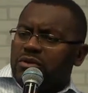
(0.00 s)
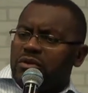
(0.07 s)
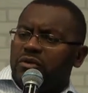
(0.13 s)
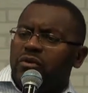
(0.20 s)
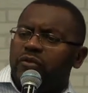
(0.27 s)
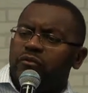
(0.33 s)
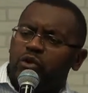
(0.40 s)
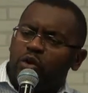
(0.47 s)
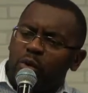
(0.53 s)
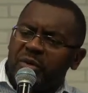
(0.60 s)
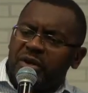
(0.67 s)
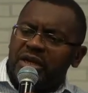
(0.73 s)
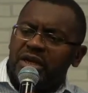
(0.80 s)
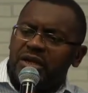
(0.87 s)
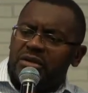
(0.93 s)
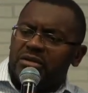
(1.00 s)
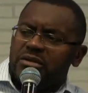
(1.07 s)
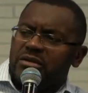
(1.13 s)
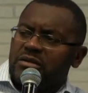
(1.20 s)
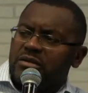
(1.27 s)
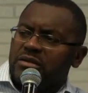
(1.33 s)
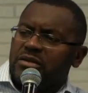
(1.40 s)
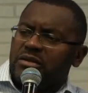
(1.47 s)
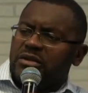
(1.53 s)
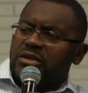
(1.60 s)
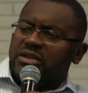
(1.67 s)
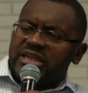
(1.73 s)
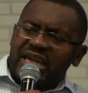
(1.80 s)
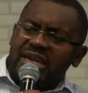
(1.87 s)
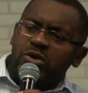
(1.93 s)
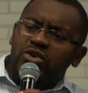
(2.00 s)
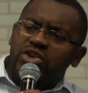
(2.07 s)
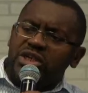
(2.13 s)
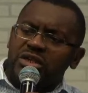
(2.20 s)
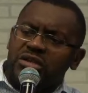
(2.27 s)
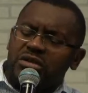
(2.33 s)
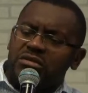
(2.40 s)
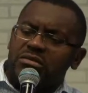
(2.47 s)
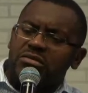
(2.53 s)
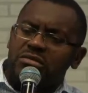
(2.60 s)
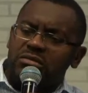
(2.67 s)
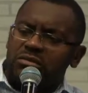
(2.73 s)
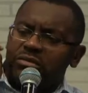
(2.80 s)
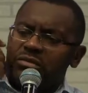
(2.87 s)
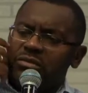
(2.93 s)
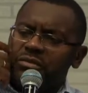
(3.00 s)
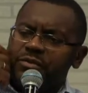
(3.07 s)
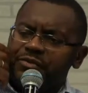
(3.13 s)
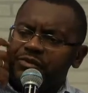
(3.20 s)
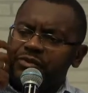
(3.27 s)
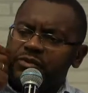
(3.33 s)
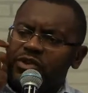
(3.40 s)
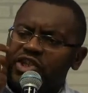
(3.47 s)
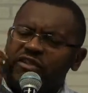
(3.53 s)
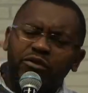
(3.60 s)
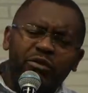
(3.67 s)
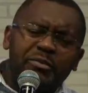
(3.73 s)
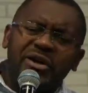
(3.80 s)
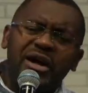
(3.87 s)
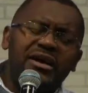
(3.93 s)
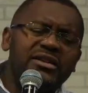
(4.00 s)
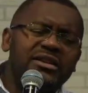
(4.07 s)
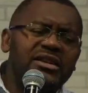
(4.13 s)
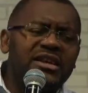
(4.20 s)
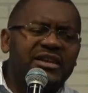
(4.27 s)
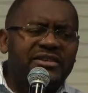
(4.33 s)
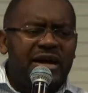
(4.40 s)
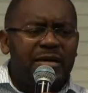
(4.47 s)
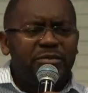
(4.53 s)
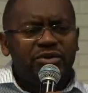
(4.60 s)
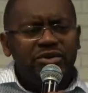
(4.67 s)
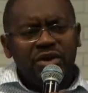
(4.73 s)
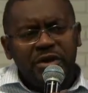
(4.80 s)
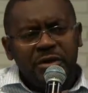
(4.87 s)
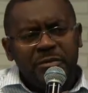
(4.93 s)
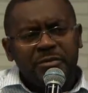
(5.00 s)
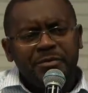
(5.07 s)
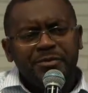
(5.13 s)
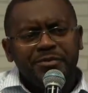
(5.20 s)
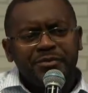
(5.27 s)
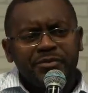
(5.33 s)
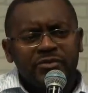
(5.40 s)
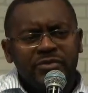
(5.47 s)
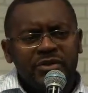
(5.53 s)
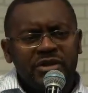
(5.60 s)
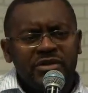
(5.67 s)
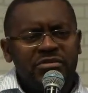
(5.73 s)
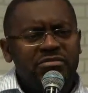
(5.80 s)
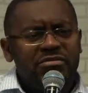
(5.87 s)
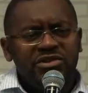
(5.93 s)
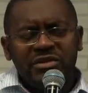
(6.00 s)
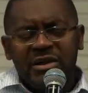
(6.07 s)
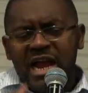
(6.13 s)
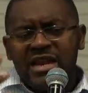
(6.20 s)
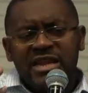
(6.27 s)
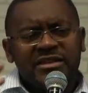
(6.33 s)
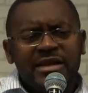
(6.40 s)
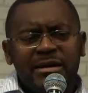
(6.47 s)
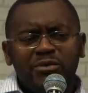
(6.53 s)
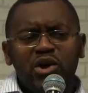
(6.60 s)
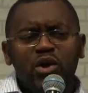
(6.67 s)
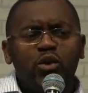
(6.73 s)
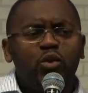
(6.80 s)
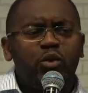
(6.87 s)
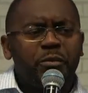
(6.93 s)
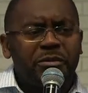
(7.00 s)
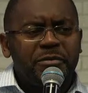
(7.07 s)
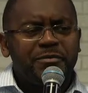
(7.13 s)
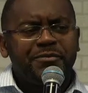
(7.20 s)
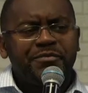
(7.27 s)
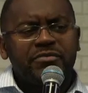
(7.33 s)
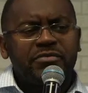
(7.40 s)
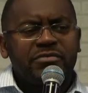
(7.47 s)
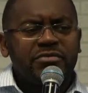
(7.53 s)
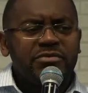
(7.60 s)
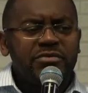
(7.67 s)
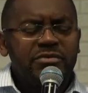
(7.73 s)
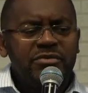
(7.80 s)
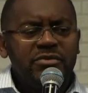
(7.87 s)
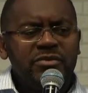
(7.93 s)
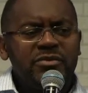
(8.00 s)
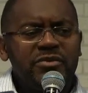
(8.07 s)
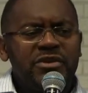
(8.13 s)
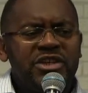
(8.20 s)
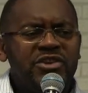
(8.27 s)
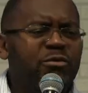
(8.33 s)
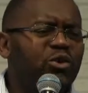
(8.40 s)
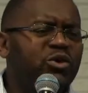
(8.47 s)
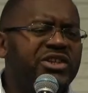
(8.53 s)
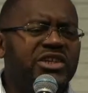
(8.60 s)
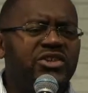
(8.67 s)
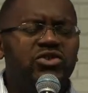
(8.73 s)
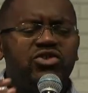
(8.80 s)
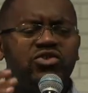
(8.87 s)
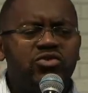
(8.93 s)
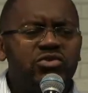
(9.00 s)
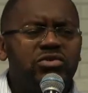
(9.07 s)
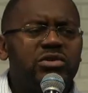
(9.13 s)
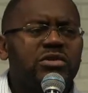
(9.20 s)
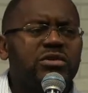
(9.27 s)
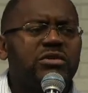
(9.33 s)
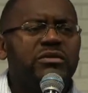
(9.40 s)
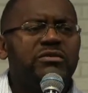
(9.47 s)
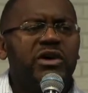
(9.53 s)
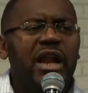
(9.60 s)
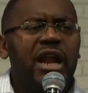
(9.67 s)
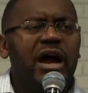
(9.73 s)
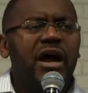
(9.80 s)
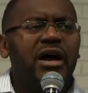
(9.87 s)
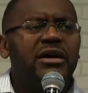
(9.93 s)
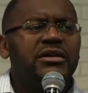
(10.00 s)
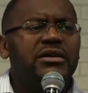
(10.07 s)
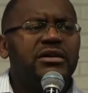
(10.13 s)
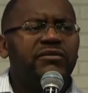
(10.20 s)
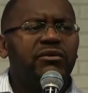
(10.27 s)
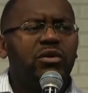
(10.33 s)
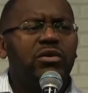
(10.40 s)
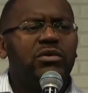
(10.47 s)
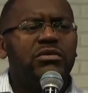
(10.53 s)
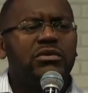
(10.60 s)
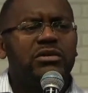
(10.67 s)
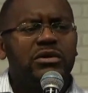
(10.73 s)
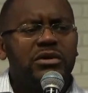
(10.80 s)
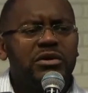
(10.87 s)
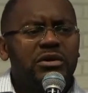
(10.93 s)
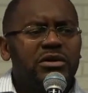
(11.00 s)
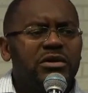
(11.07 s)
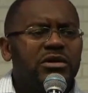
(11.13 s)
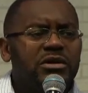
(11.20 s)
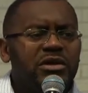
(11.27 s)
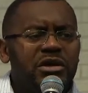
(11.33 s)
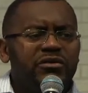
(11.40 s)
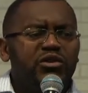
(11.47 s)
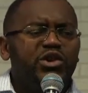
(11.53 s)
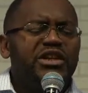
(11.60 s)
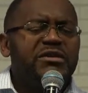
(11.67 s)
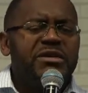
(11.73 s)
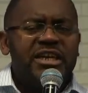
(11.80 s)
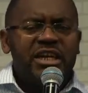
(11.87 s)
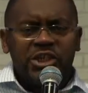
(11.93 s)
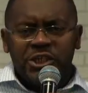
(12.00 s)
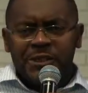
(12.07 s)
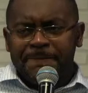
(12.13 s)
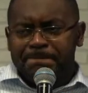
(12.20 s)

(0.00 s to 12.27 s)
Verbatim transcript: Vous comprenez Très logique. Je vais vous prendre l'exemple d'un l'exemple d'un couple. Ils m'ont dit un jour que voilà, ils vont, ils vont déménager.